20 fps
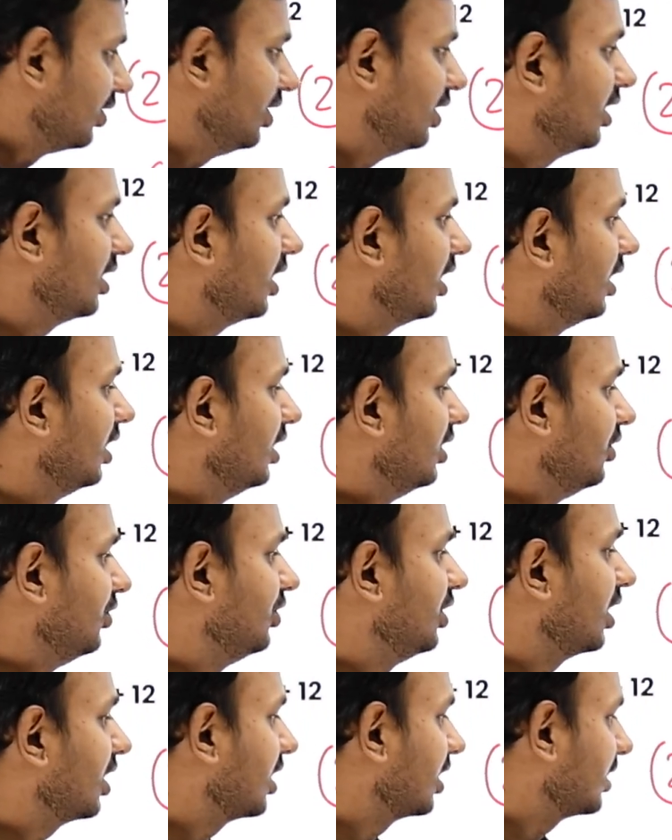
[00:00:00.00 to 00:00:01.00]
ठीक है
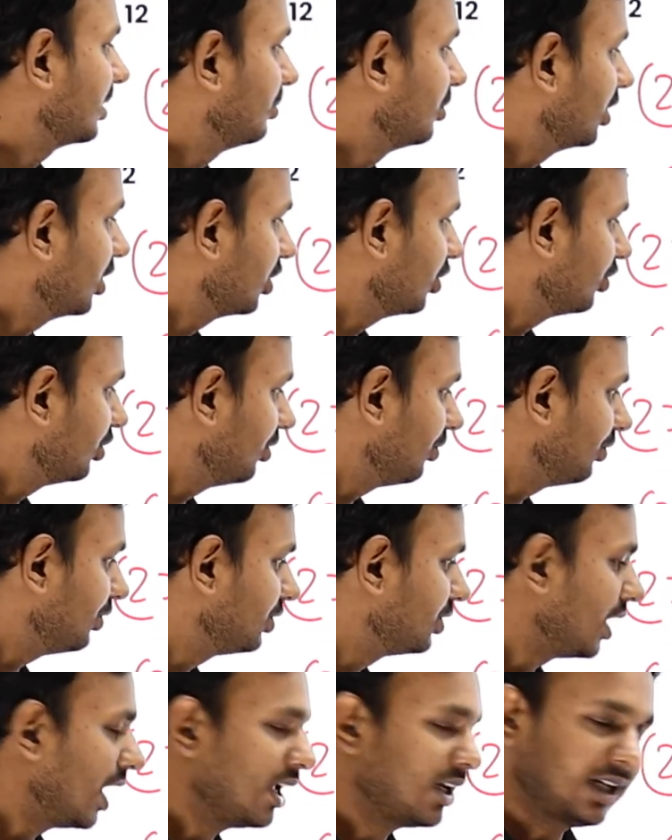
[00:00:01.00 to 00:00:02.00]
ये खत्म हो गया तो सिर्फ
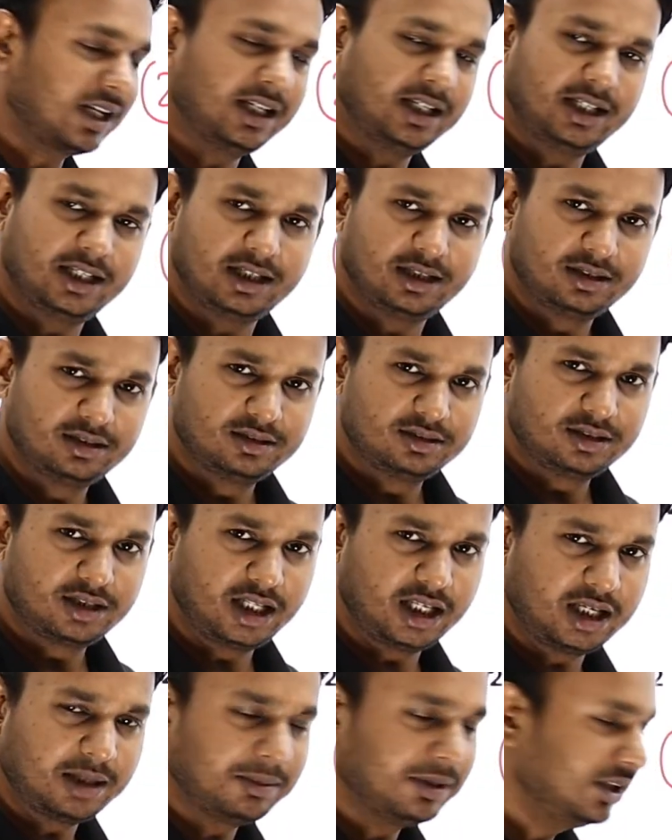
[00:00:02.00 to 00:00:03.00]
चार रह गया
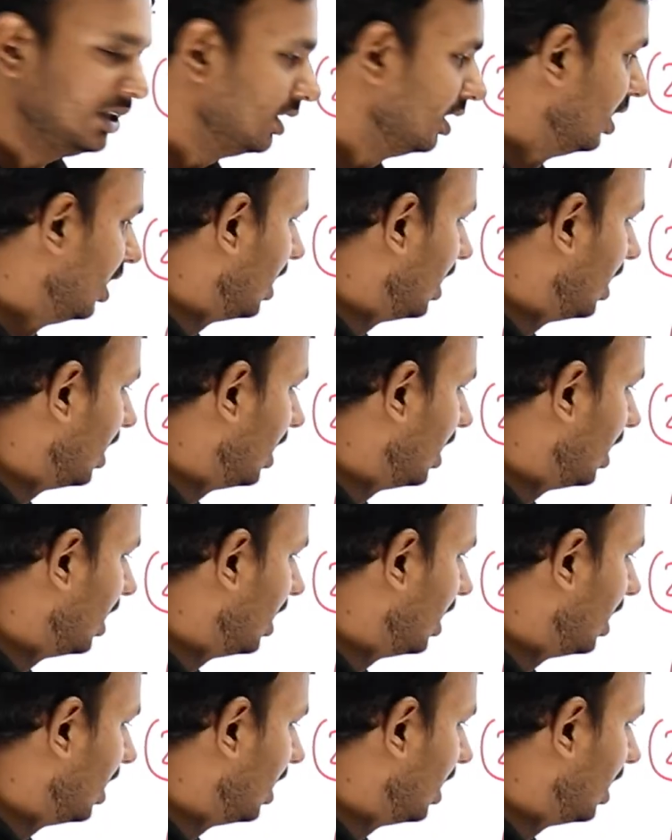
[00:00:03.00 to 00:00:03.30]
ठीक है भैया